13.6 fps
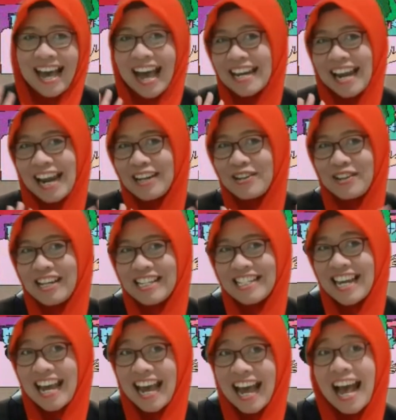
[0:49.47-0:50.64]
Anak
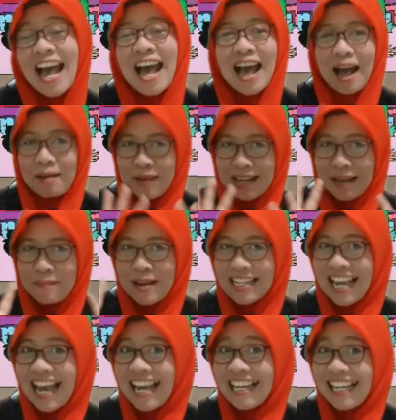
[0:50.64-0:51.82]
Indonesia, apa
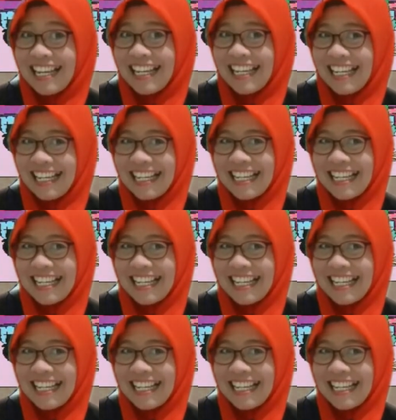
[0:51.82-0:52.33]
kabarnya hari ini?